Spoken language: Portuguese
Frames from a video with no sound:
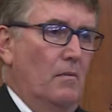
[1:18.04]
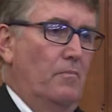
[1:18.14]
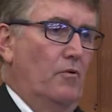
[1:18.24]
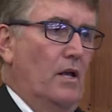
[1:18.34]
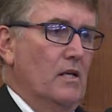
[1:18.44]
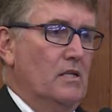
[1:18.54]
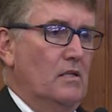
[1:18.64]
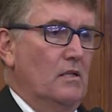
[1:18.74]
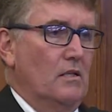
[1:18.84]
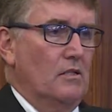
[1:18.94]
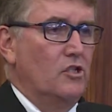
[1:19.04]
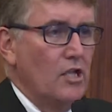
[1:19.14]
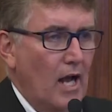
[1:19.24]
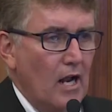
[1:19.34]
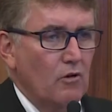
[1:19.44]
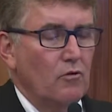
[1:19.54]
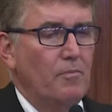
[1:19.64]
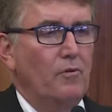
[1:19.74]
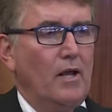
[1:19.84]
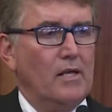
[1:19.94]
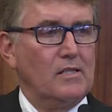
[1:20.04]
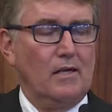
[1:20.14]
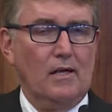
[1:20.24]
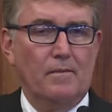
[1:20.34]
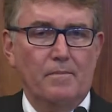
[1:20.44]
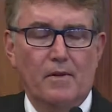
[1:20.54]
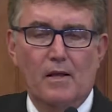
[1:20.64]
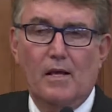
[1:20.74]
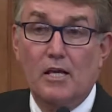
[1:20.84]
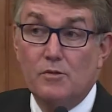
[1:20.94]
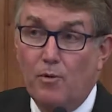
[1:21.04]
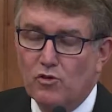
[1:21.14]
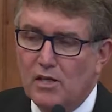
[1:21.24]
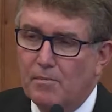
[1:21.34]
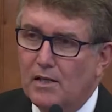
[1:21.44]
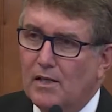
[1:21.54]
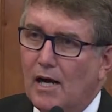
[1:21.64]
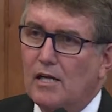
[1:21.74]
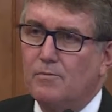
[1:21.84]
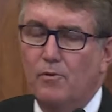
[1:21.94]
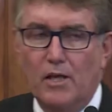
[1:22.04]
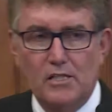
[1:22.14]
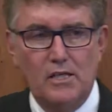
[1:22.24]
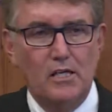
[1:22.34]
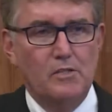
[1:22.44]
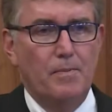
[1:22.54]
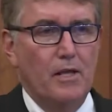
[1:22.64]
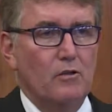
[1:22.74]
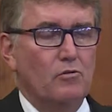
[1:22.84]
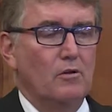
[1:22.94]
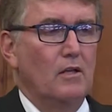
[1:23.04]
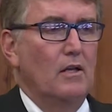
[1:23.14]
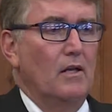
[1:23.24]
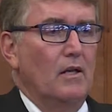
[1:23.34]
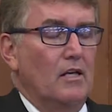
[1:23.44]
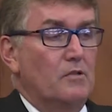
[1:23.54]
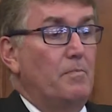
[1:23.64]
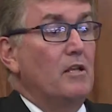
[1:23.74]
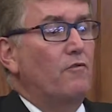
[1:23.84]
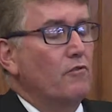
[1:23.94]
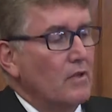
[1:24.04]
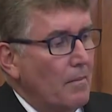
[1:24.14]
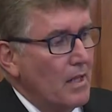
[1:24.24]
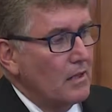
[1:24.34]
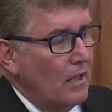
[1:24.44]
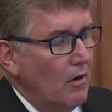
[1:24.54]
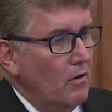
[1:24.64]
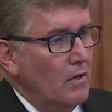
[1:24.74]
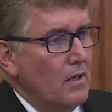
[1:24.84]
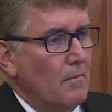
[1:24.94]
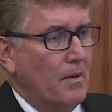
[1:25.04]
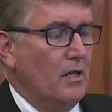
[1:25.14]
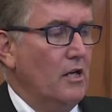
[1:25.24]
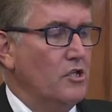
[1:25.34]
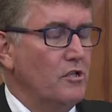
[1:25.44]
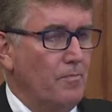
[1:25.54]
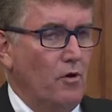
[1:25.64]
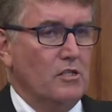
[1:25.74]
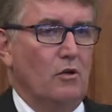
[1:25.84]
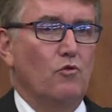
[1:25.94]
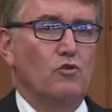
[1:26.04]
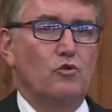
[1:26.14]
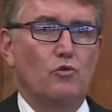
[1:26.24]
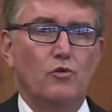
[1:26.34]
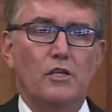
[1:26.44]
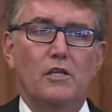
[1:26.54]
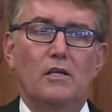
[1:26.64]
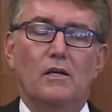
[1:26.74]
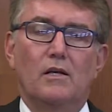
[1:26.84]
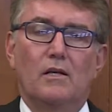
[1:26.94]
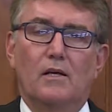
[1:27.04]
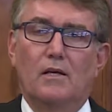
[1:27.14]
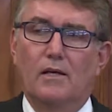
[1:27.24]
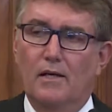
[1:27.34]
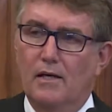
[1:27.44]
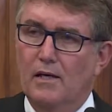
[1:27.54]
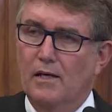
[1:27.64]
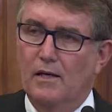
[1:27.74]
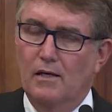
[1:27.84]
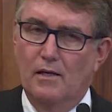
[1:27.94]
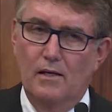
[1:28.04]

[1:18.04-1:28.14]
por esse diálogo, por essa responsabilidade, por esse respeito, respeito fundamental para que a gente possa construir, é,